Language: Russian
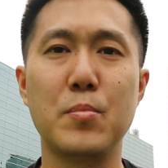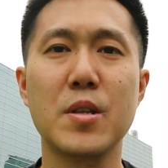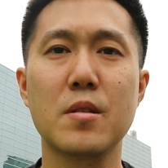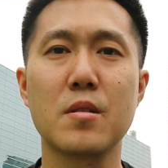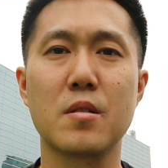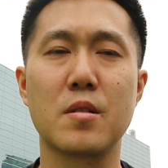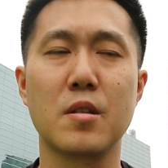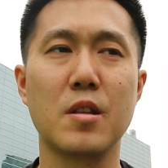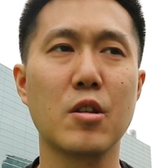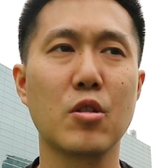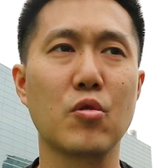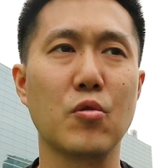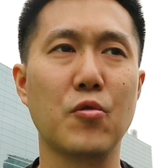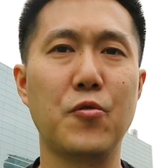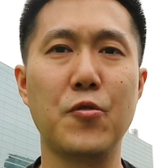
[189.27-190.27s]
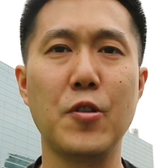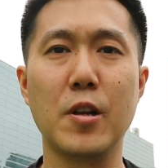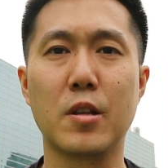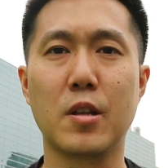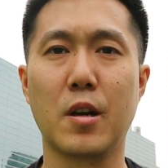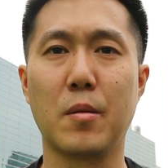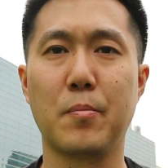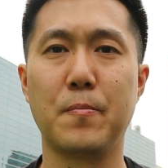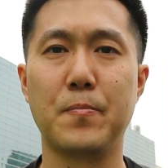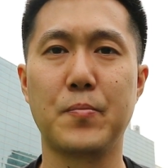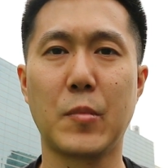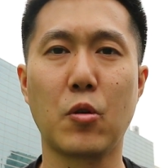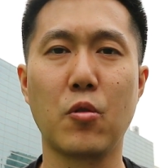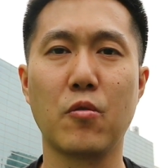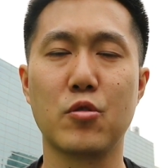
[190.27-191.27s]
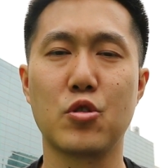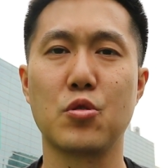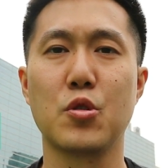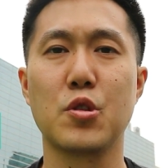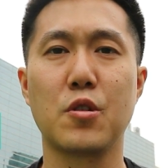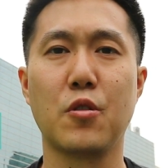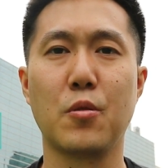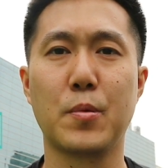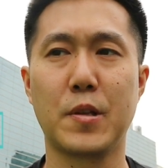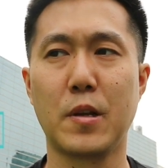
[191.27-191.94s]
бизнеса нету фильтра такого жесткого,